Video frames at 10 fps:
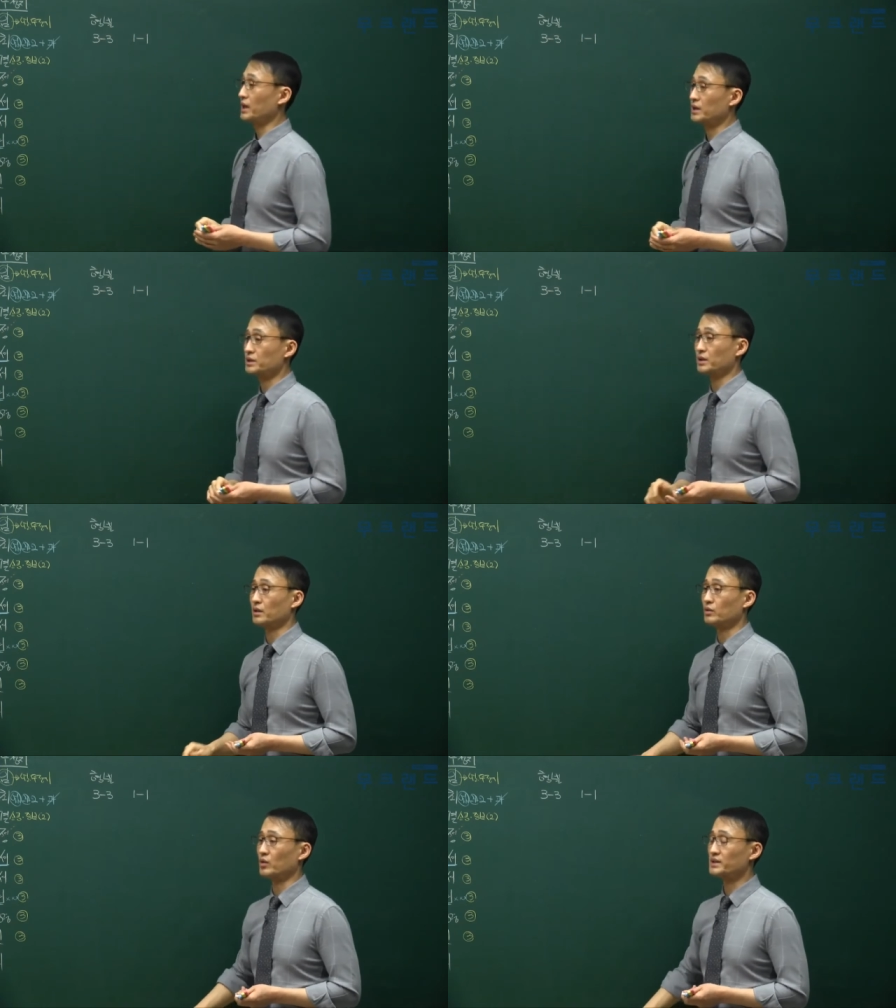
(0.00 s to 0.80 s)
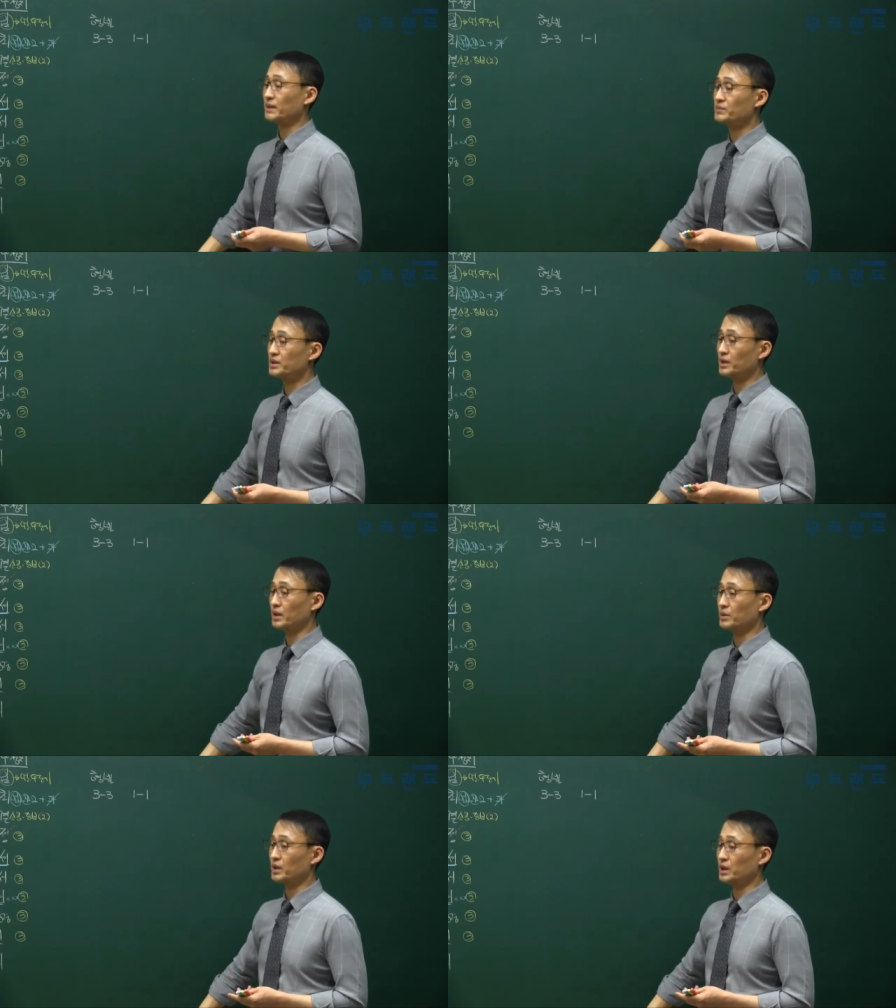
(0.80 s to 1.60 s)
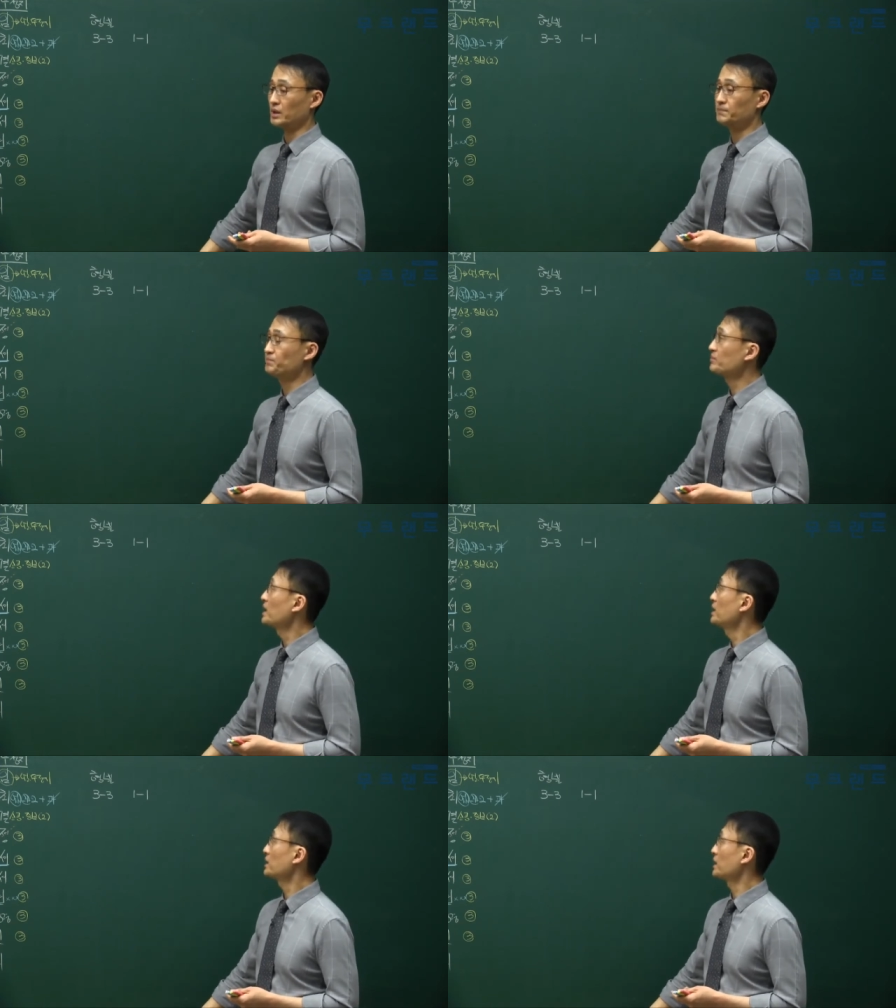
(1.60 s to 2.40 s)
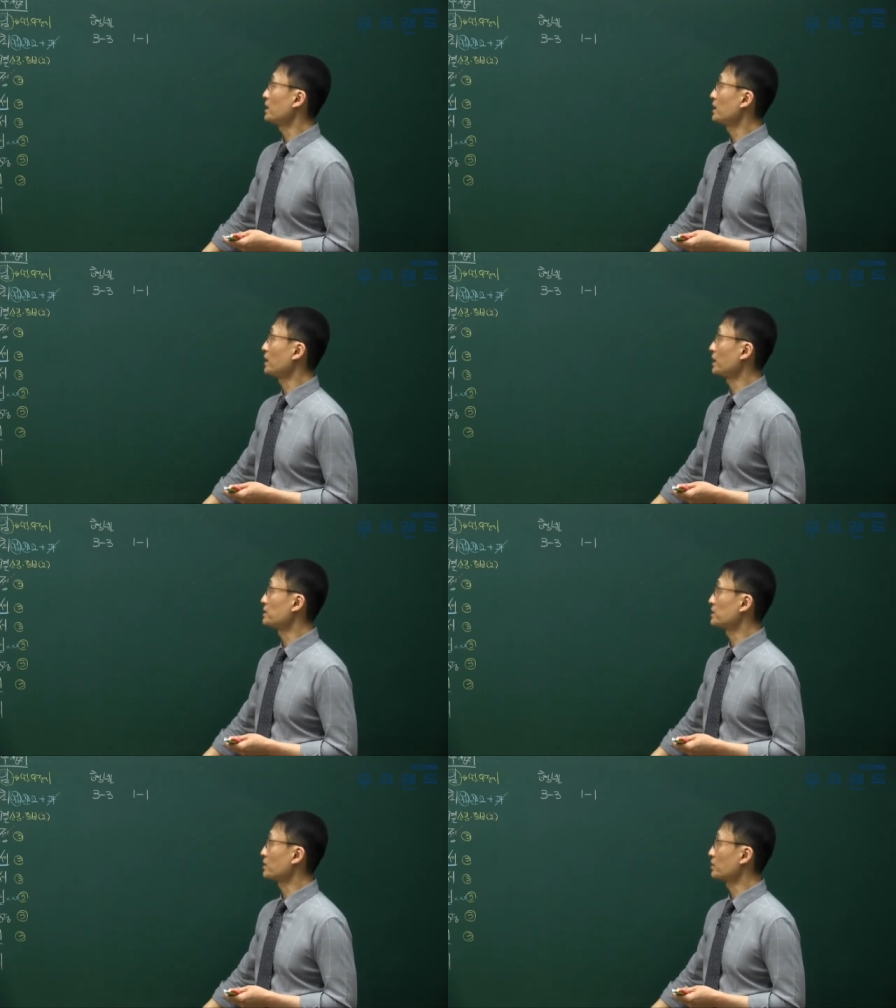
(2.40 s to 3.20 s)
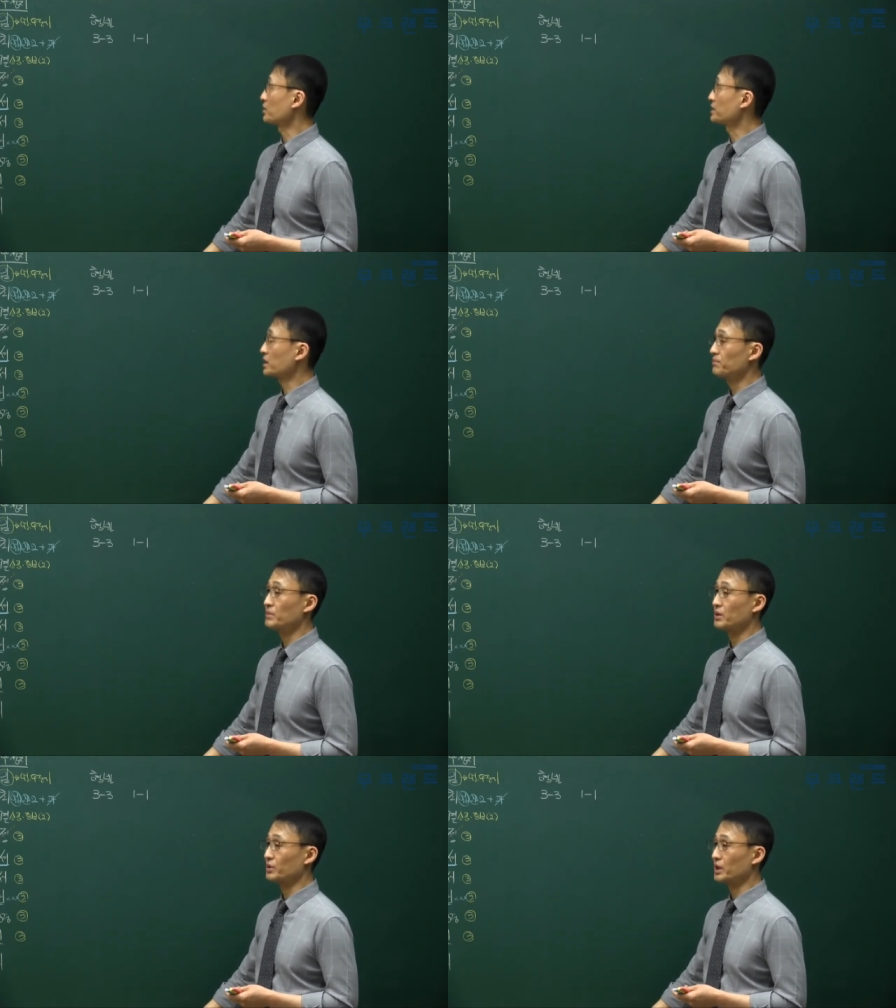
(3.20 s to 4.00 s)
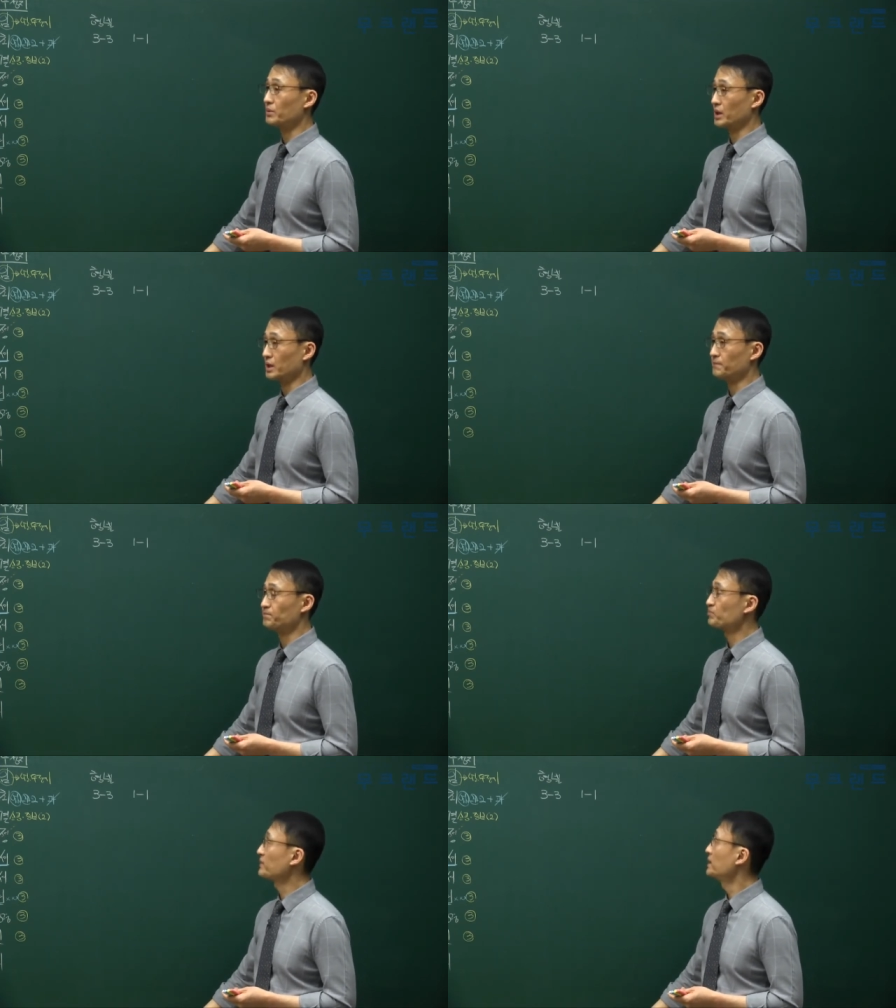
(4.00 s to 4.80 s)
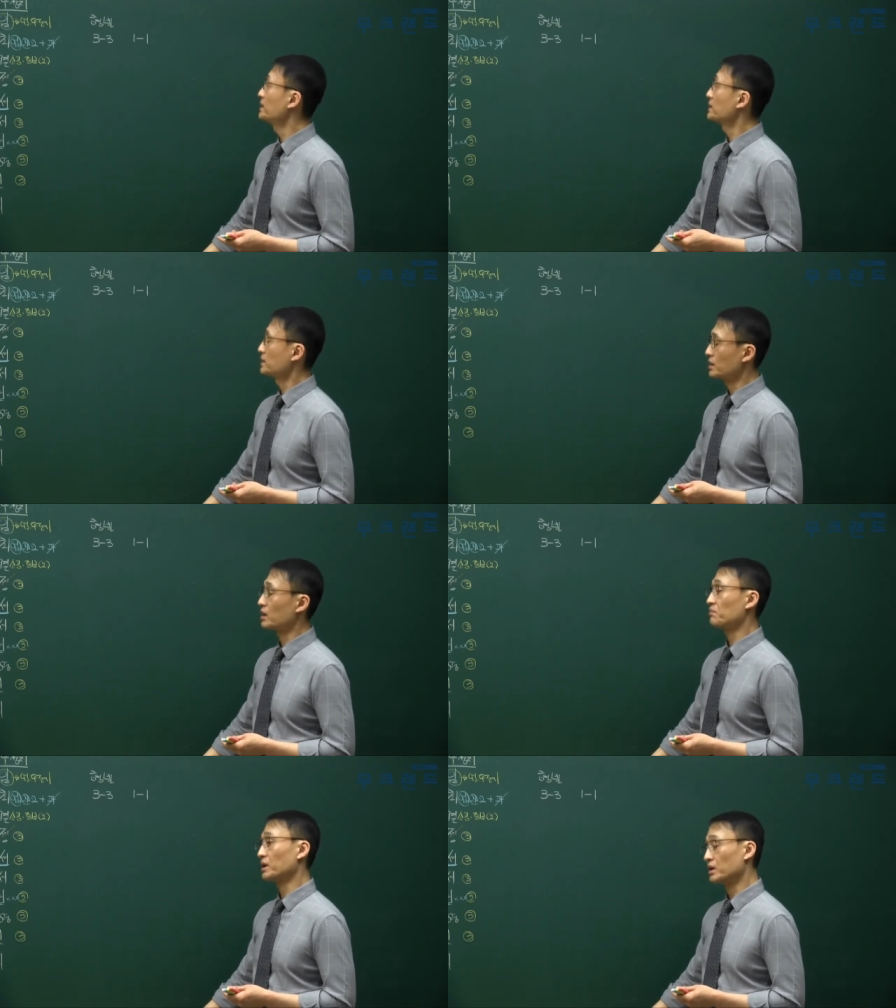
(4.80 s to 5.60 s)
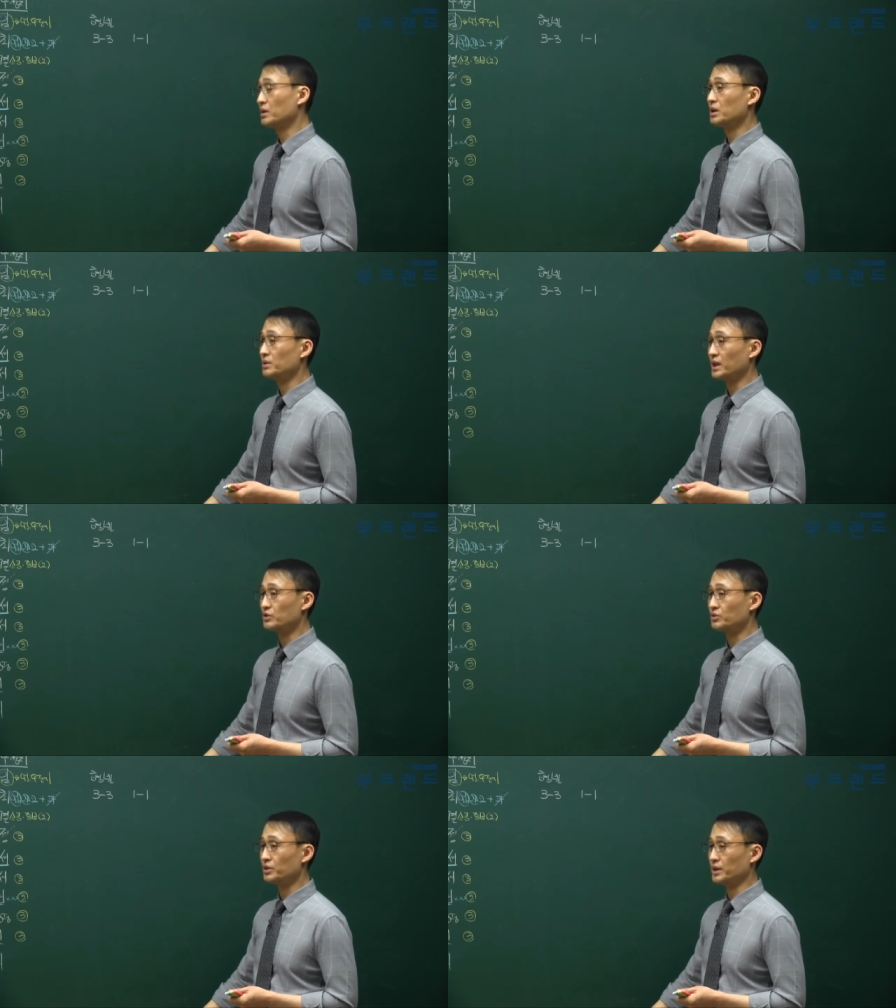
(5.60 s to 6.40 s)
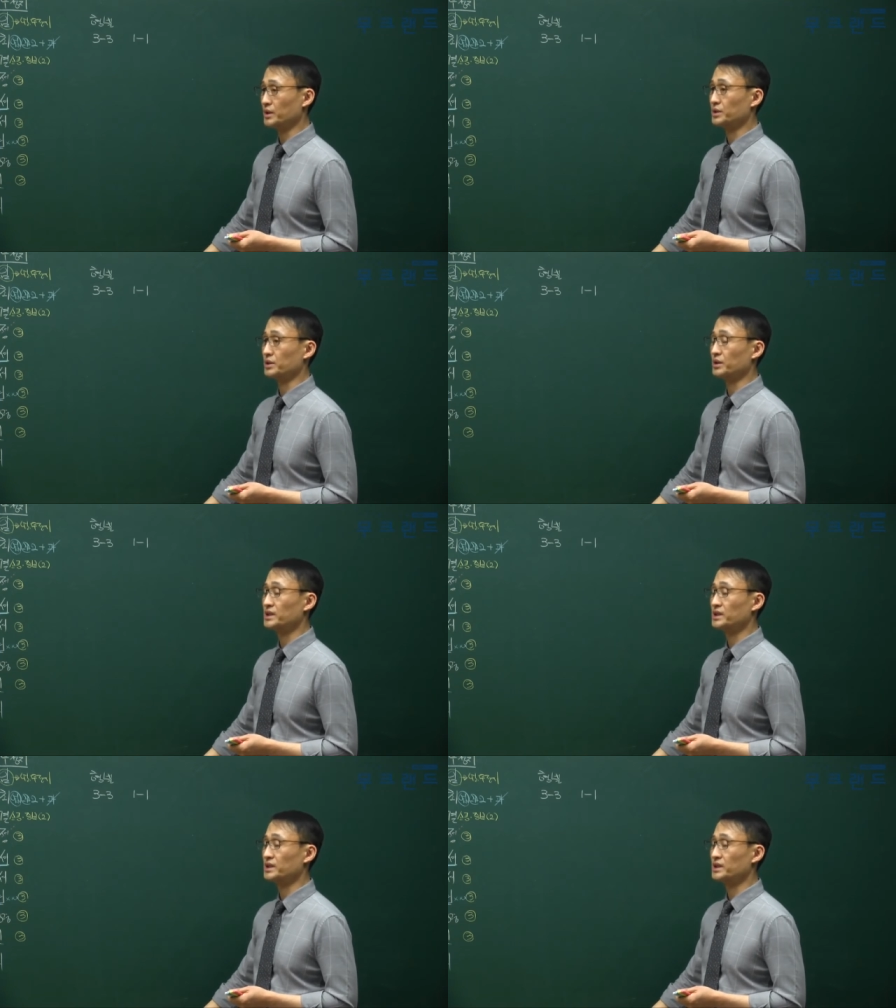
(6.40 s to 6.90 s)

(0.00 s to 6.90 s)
이하 징역 또는 3천 이하 벌금 1년 이하 징역 또는 1천만 원 이하 벌금 징역과 벌금을 다 주는 건 아니죠.